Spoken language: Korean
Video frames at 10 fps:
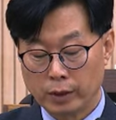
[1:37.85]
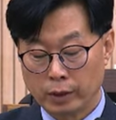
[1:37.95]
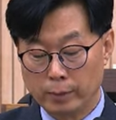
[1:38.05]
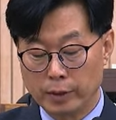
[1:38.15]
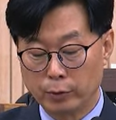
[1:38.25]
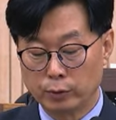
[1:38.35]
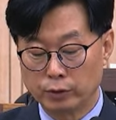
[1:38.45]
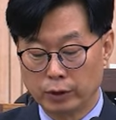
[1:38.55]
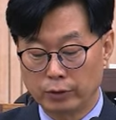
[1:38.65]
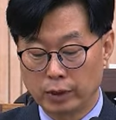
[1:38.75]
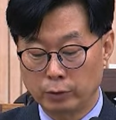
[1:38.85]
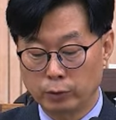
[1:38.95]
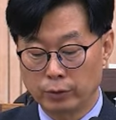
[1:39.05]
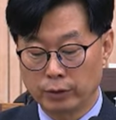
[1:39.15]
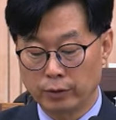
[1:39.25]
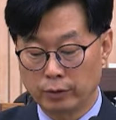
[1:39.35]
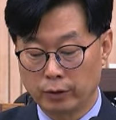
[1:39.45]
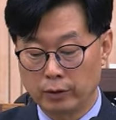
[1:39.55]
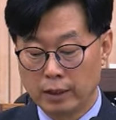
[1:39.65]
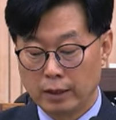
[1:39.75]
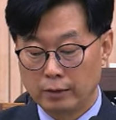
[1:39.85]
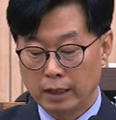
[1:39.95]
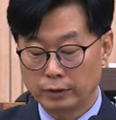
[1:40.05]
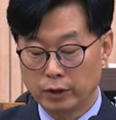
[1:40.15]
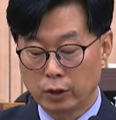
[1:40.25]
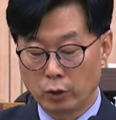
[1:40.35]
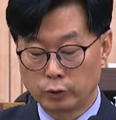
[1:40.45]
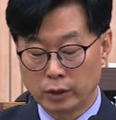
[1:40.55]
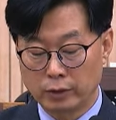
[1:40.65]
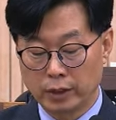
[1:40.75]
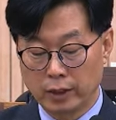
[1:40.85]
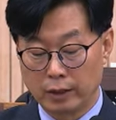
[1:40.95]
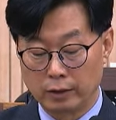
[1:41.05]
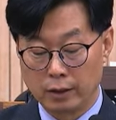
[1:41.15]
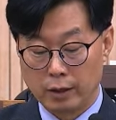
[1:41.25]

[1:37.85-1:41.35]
김대중 전 대통령께서 사저에 거주하는 기간